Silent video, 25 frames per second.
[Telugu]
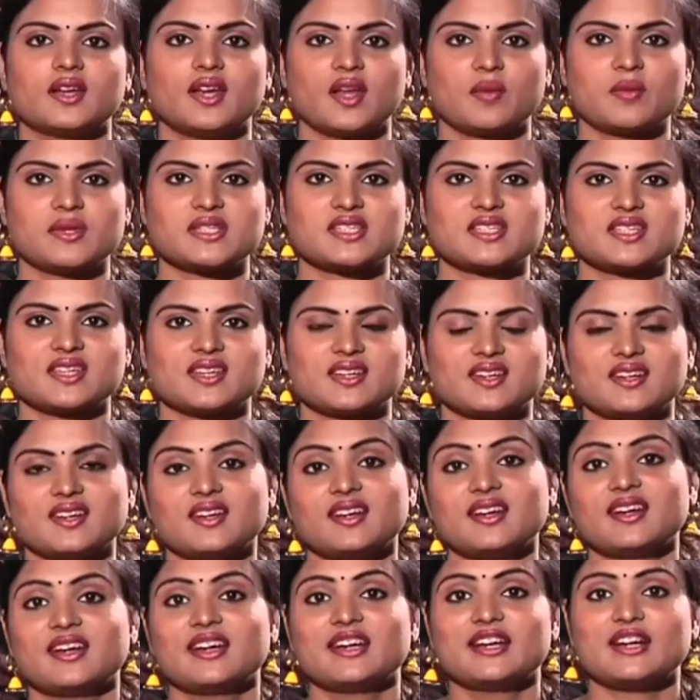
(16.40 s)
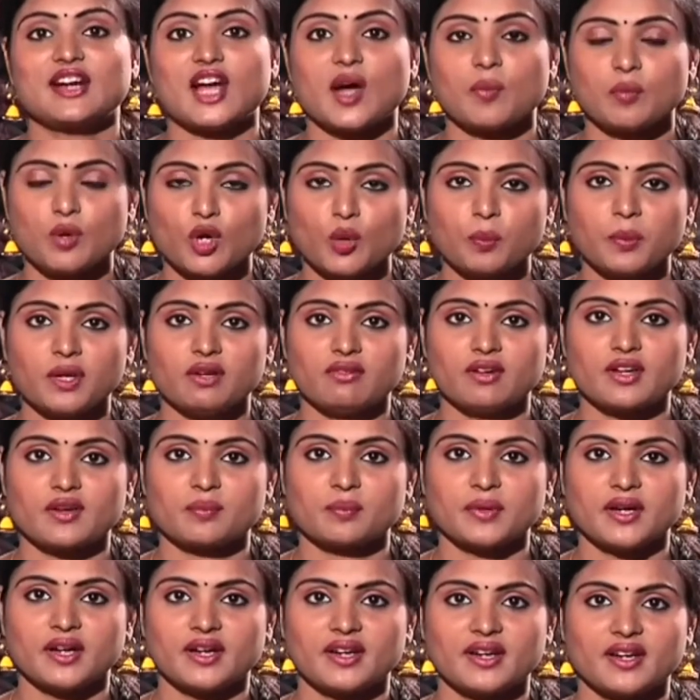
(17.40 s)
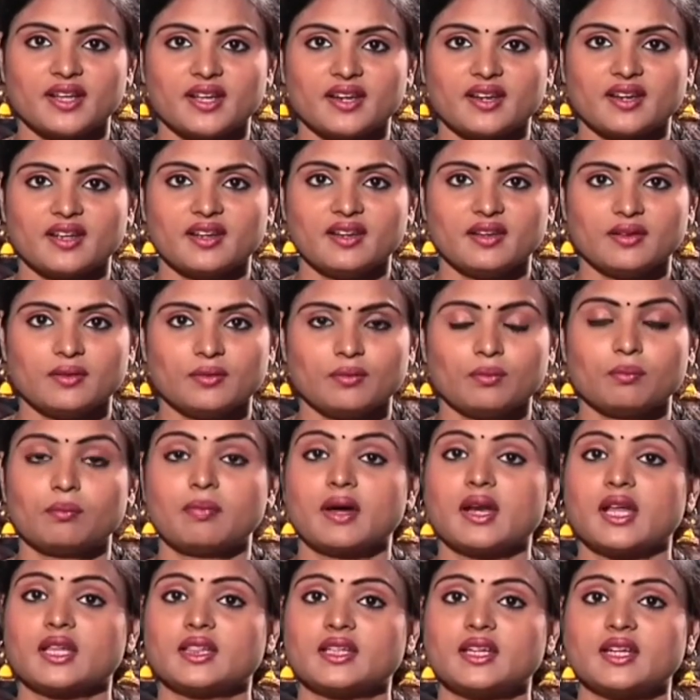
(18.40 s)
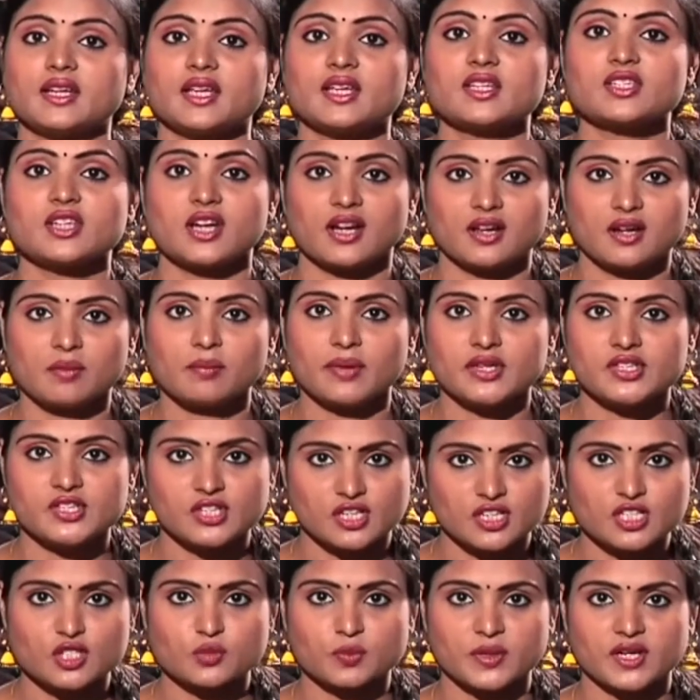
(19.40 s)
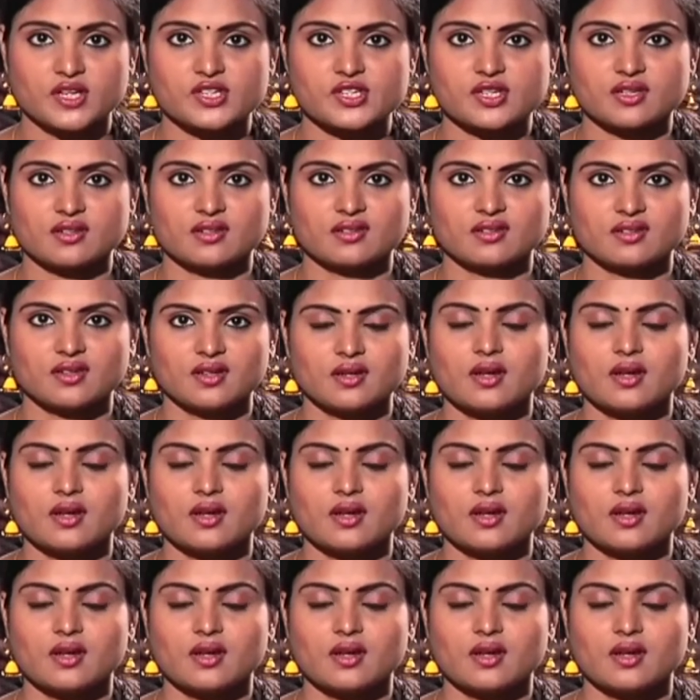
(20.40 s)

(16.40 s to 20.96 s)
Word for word: నమస్తే రామ్ గోపాల్ వర్మ అంటేనే మనందరికీ చాలా మంచి ఇన్స్పిరేషన్